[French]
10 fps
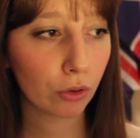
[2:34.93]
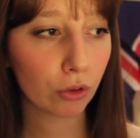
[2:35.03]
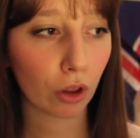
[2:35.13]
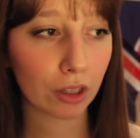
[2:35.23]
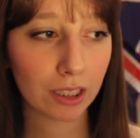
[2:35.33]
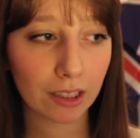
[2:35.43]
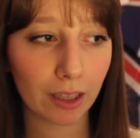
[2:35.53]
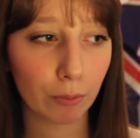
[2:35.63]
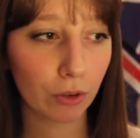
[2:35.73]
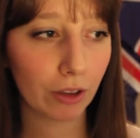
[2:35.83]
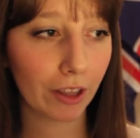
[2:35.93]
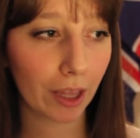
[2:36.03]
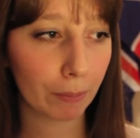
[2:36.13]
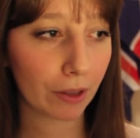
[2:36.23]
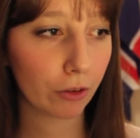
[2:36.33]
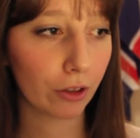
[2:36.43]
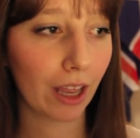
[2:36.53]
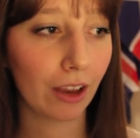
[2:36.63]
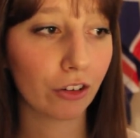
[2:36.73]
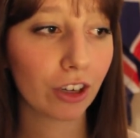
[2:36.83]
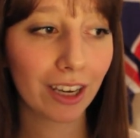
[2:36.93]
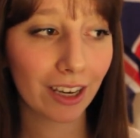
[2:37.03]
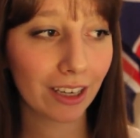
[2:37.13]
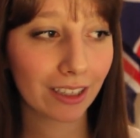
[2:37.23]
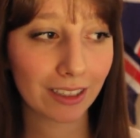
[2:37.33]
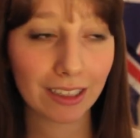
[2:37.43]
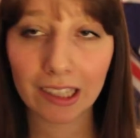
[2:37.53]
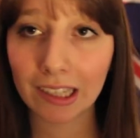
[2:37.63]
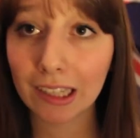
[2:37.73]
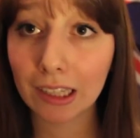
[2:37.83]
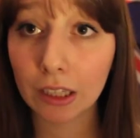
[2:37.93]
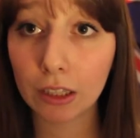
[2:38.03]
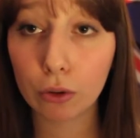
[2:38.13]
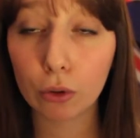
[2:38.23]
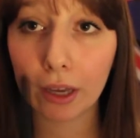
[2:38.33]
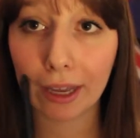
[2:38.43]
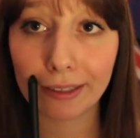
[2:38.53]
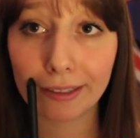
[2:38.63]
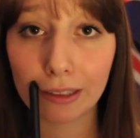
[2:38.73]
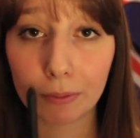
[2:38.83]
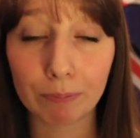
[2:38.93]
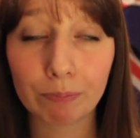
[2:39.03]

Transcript: sortir, t'amuser avec un personnage qui serait-ce